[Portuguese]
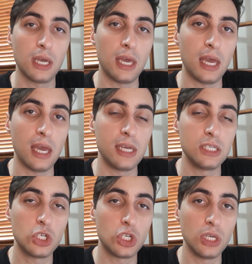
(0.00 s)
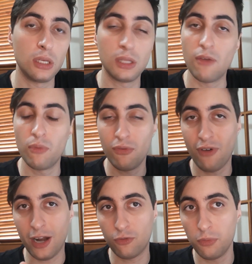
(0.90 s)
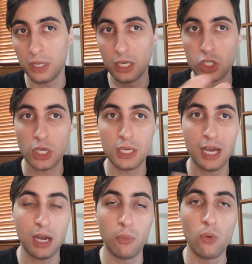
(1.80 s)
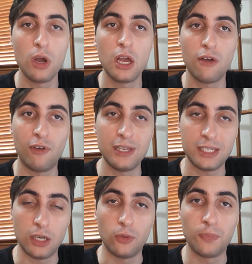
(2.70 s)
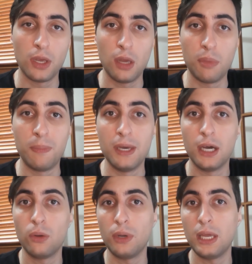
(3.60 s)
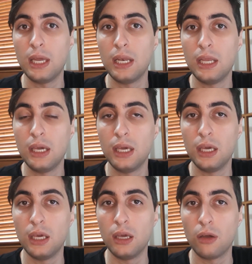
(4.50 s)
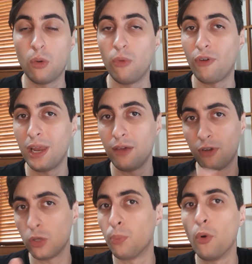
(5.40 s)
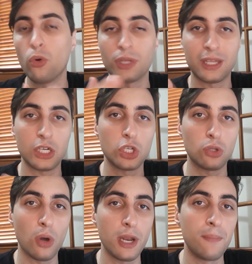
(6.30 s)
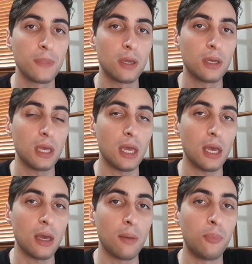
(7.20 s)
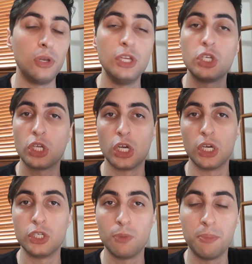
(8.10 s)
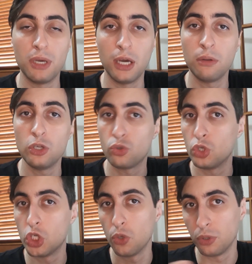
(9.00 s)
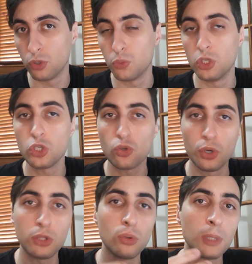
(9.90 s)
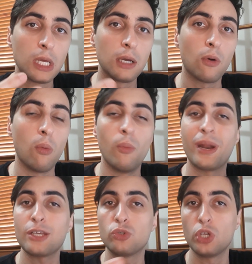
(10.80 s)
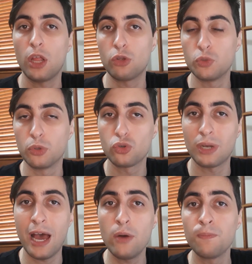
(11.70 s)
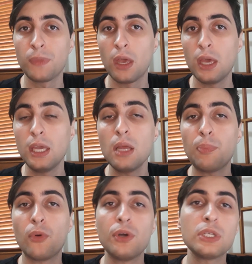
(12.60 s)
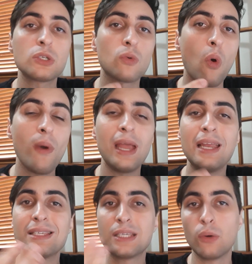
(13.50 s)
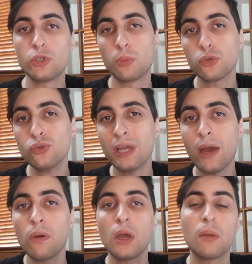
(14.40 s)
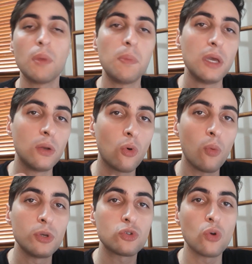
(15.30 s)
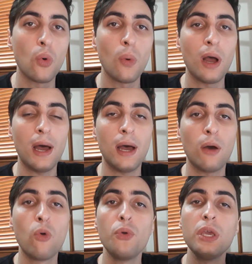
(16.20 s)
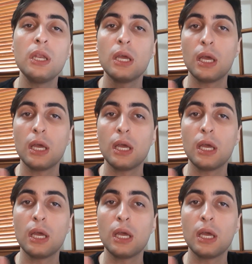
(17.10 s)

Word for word: é, resistir, teve um infarto fulminante e acabou falecendo. Bebiano, ele, como eu falei, falando um pouco da trajetória é, política de Bebiano, ele surgiu em 2018 como um braço direito de Bolsonaro e depois, com a eleição de Bolsonaro, Bebiano começou a ruir